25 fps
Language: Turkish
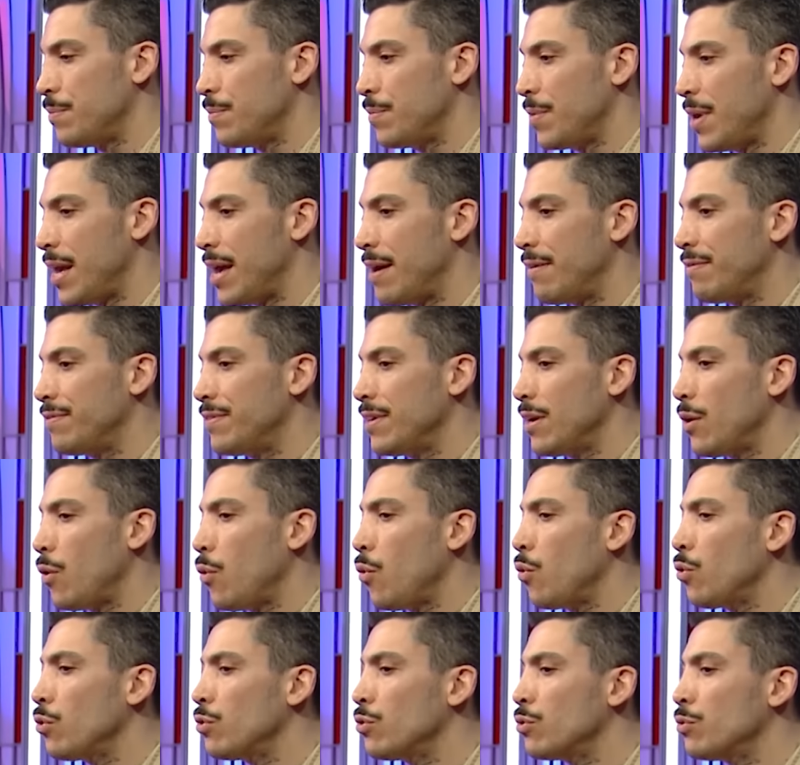evde
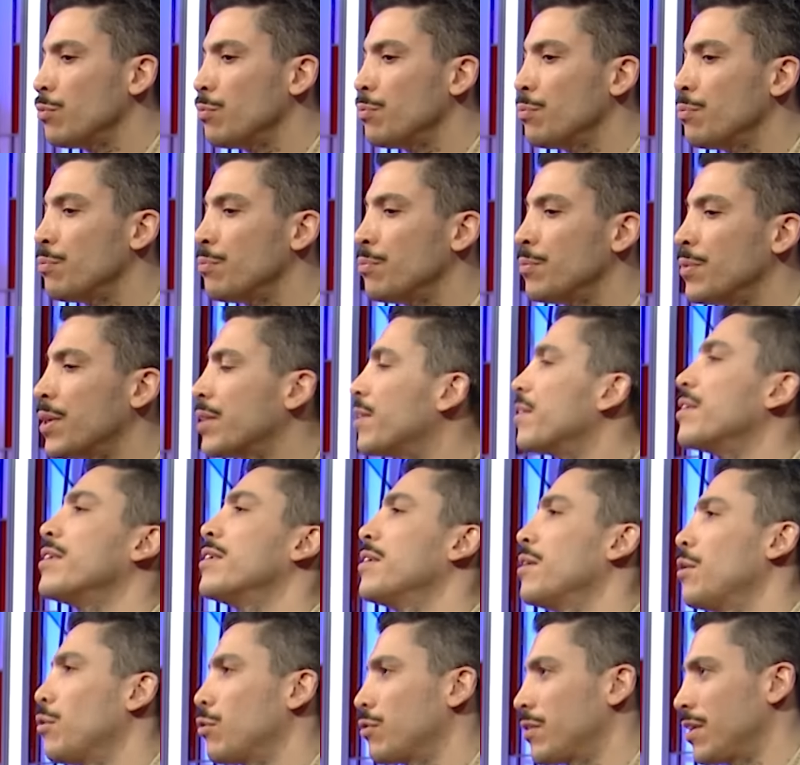
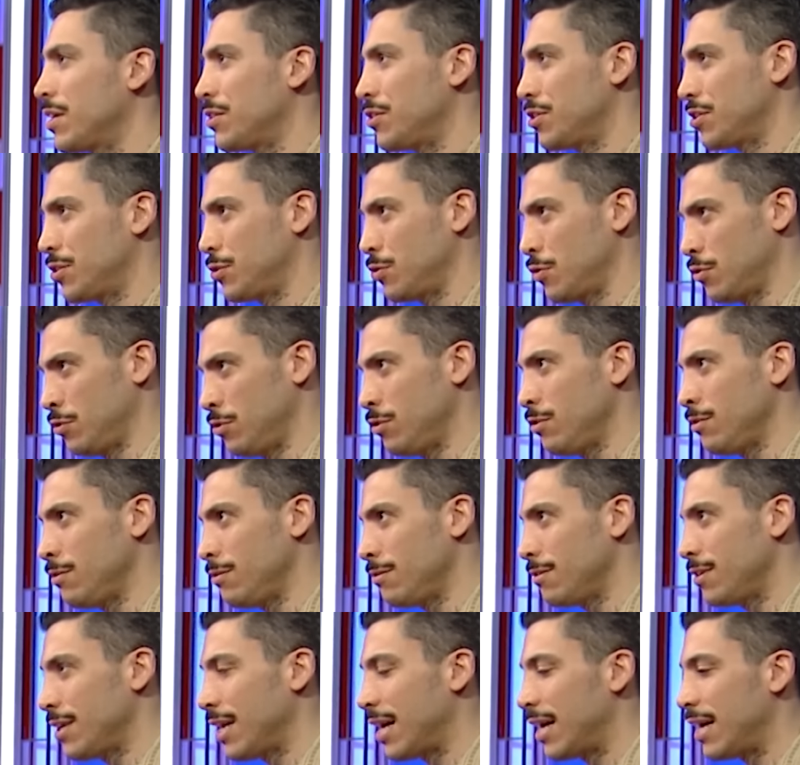olmadığı ortaya çıktı onun.
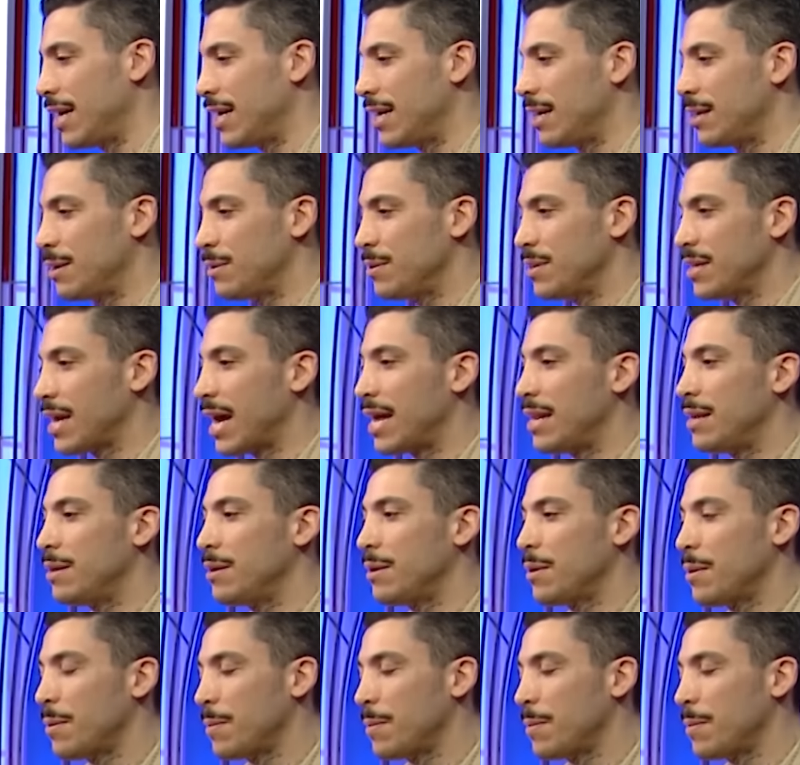Hmm. Yani, yani